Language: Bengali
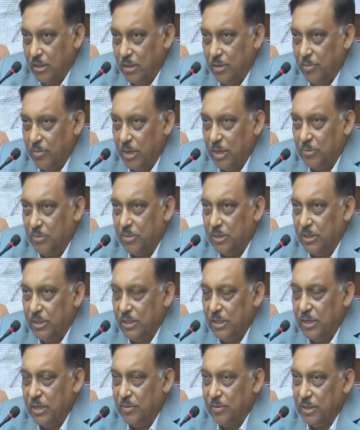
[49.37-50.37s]
ডিপার্টমেন্ট
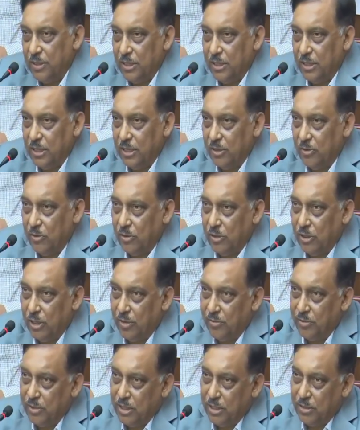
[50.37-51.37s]
থেকে আমাদেরকে এগুলো
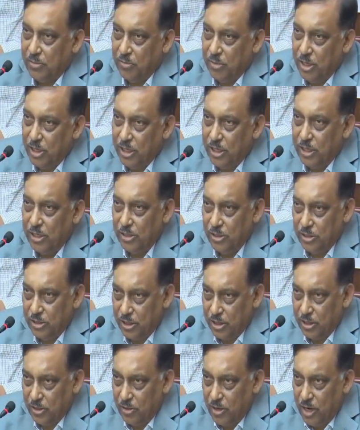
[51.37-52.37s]
ক্যাবিনেট মিটিংয়ে
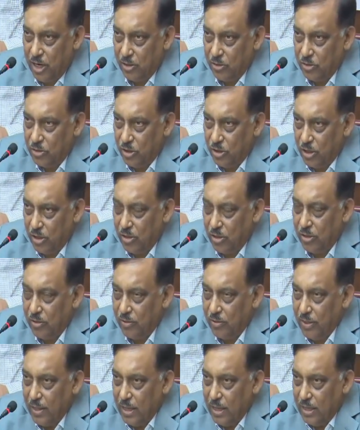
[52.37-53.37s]
সেগুলো আলোচনা হয়
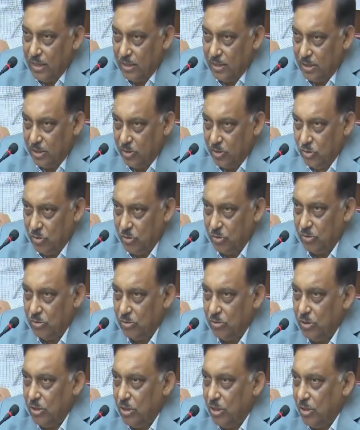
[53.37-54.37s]
যে কোন
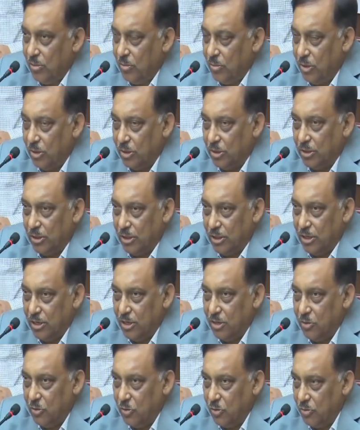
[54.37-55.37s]

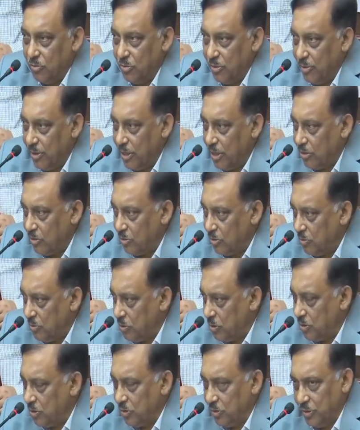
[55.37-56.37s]
মন্ত্রণালয় কোন বিভাগ কোন
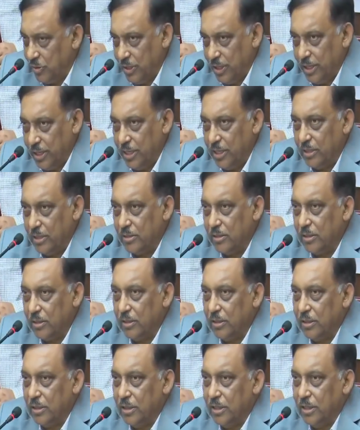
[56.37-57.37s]
পর্যন্ত এগিয়েছে
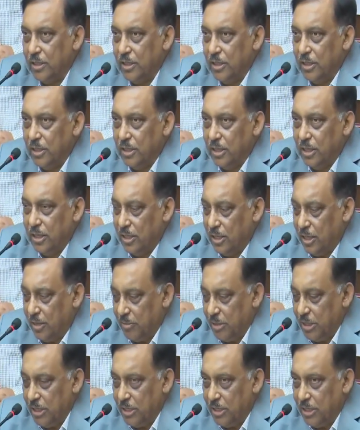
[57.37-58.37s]

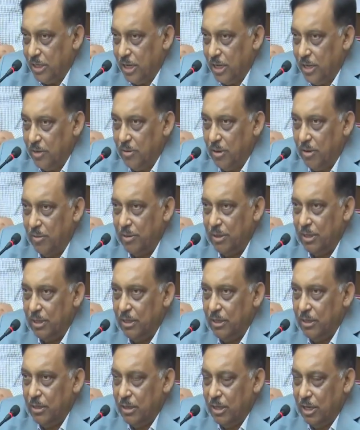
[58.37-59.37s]
আমরা এইভাবেই
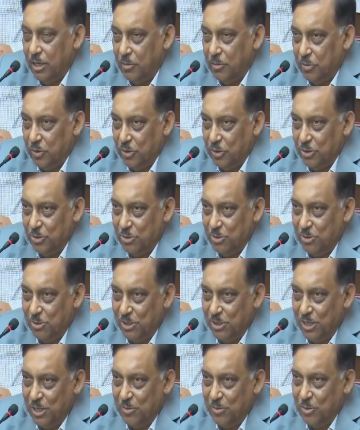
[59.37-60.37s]
এই
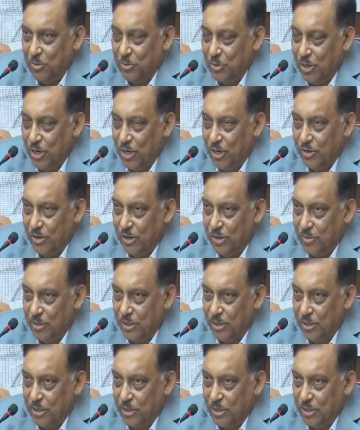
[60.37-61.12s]
প্রতিযোগিতা এবং মূল্যায়নের